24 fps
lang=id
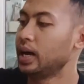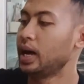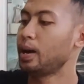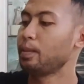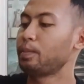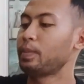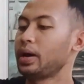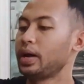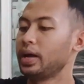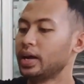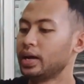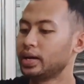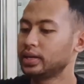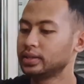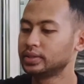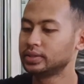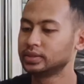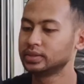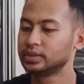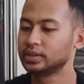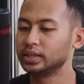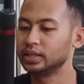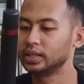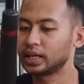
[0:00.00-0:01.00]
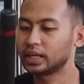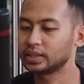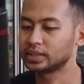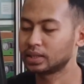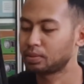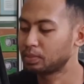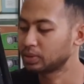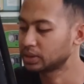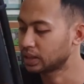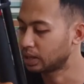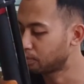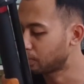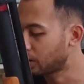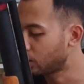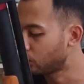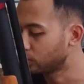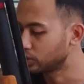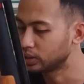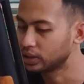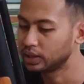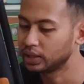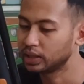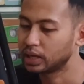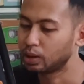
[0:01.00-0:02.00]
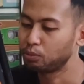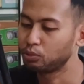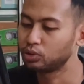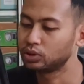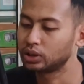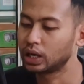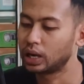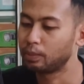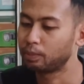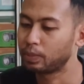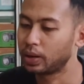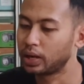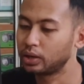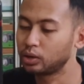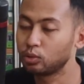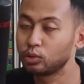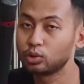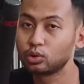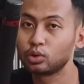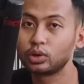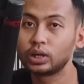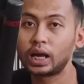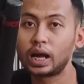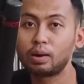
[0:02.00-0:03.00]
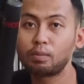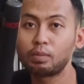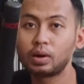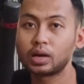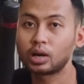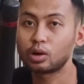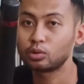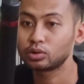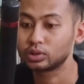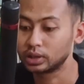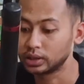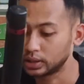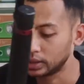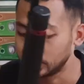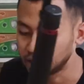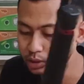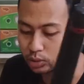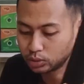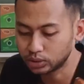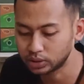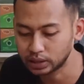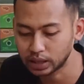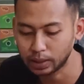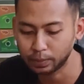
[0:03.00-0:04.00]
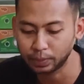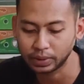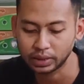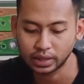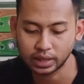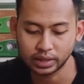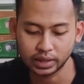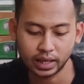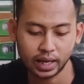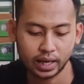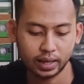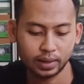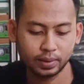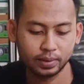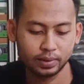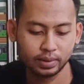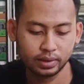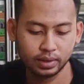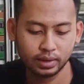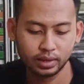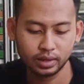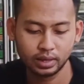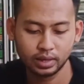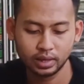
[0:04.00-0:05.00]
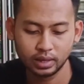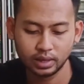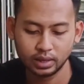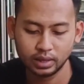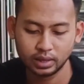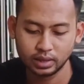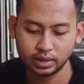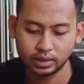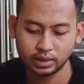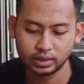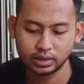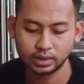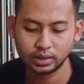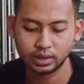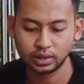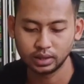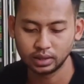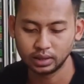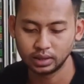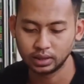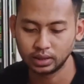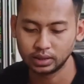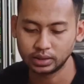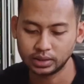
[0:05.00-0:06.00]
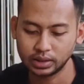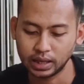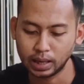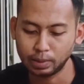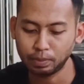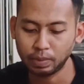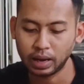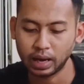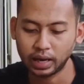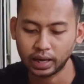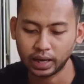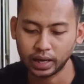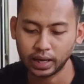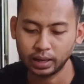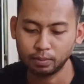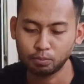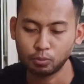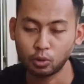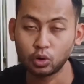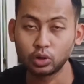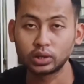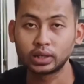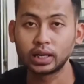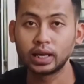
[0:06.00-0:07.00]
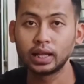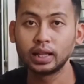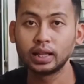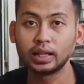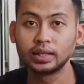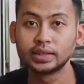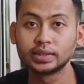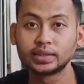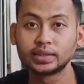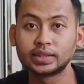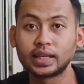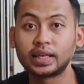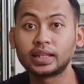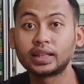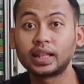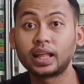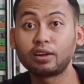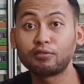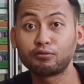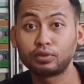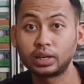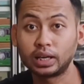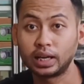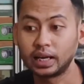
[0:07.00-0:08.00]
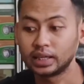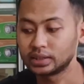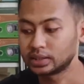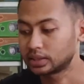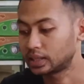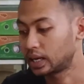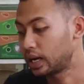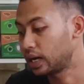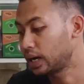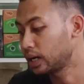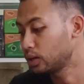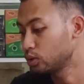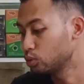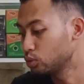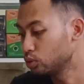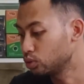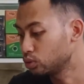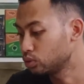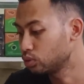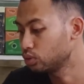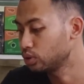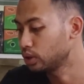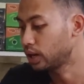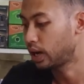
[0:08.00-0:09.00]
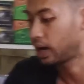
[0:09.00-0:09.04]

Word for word: apa ya? Ini kan sama-sama OD38. Untuk yang Marauder itu dia bedanya uh, dia pakai model side lever ya, sedangkan untuk